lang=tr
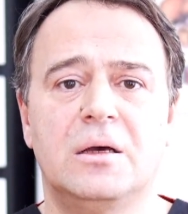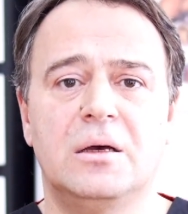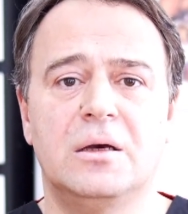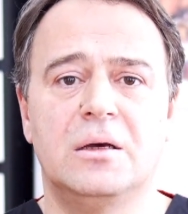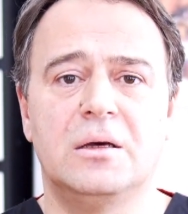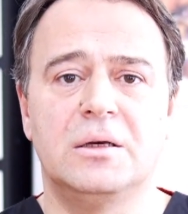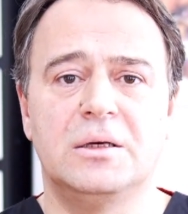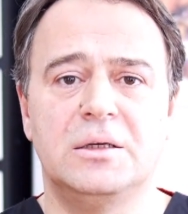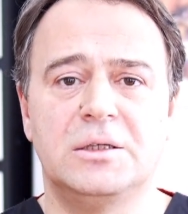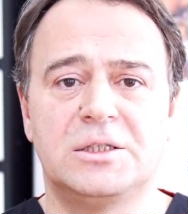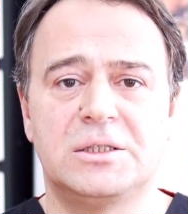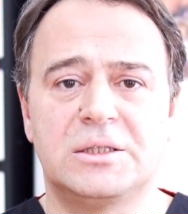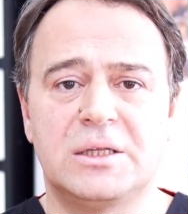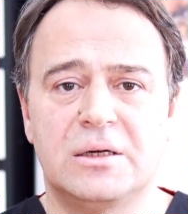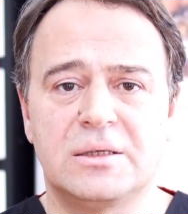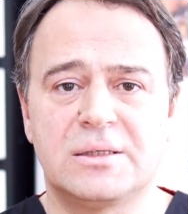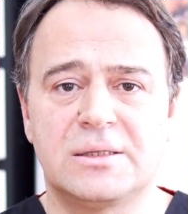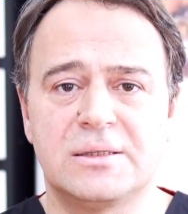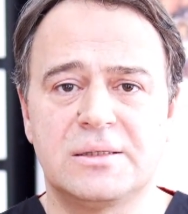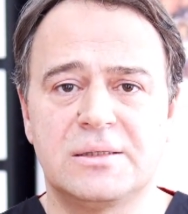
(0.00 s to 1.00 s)
e,
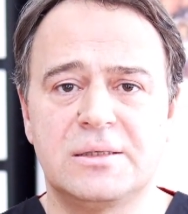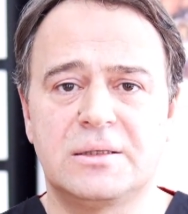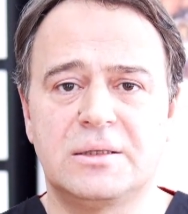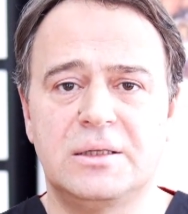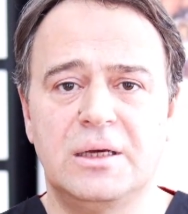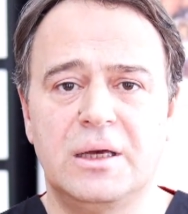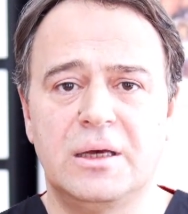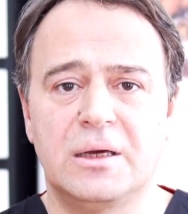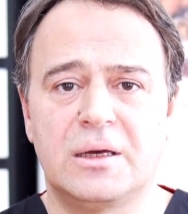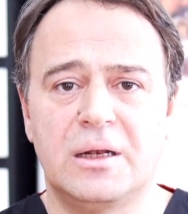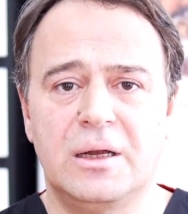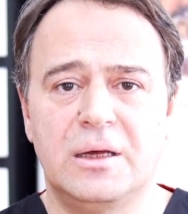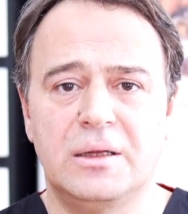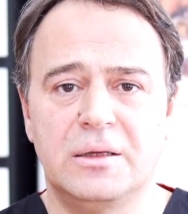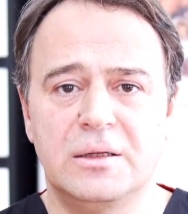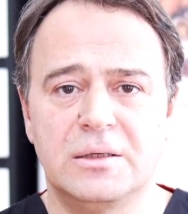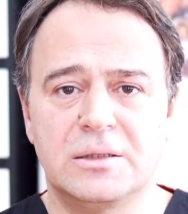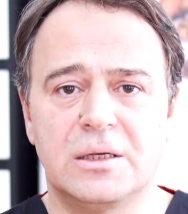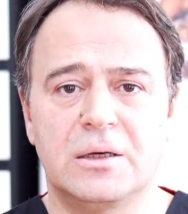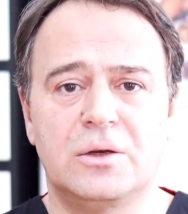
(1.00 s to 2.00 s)
iştahsızlık da
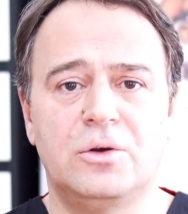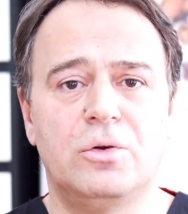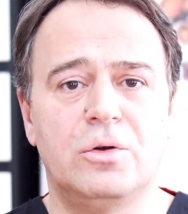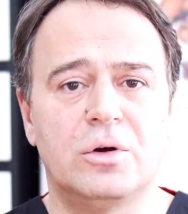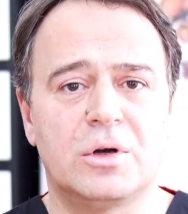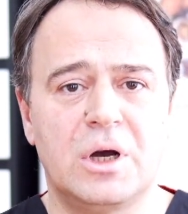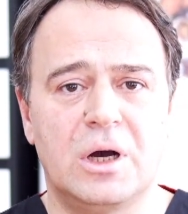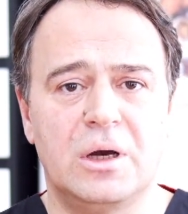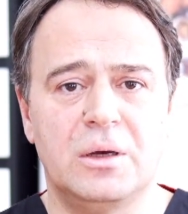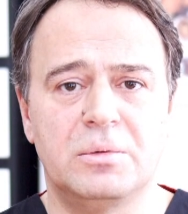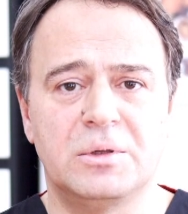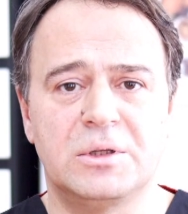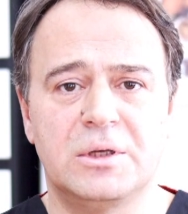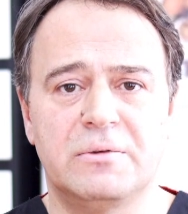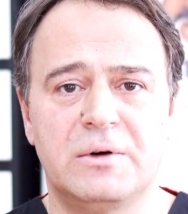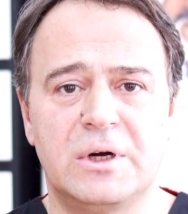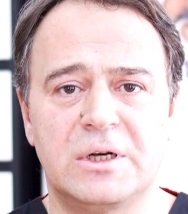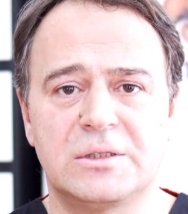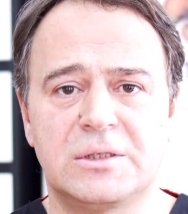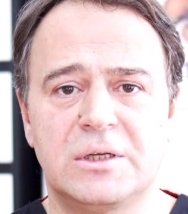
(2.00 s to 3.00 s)
eklendiyse, kilo kaybı
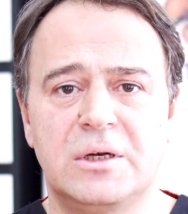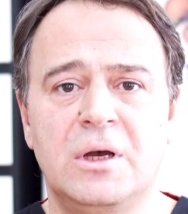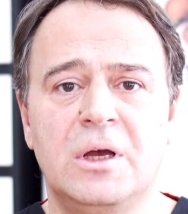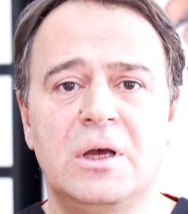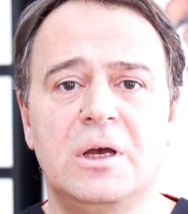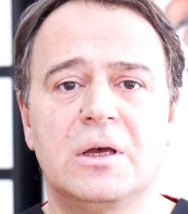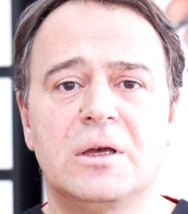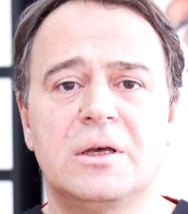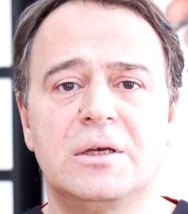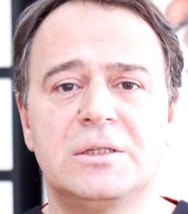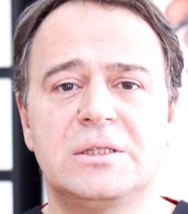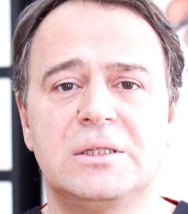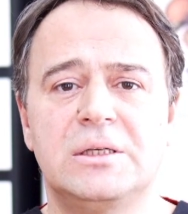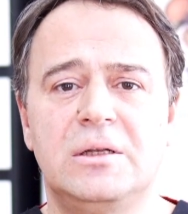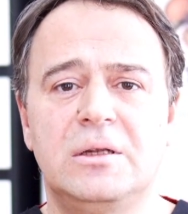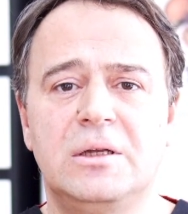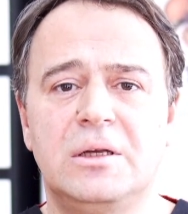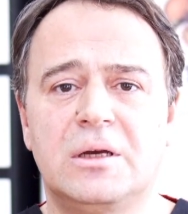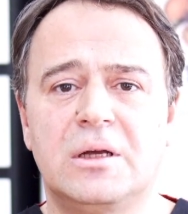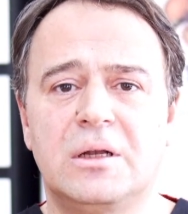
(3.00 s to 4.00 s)
da varsa
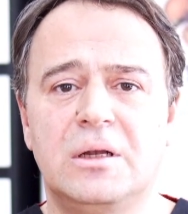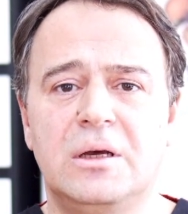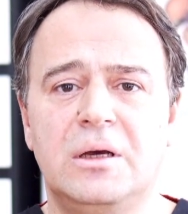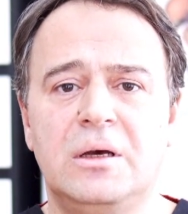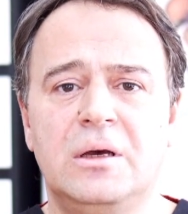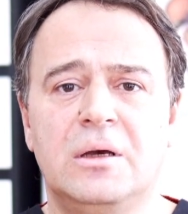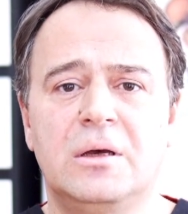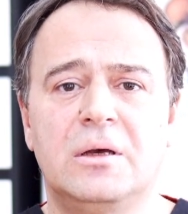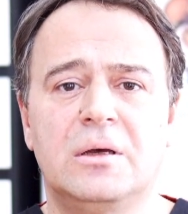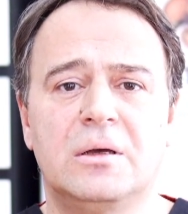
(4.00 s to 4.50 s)
kesinlikle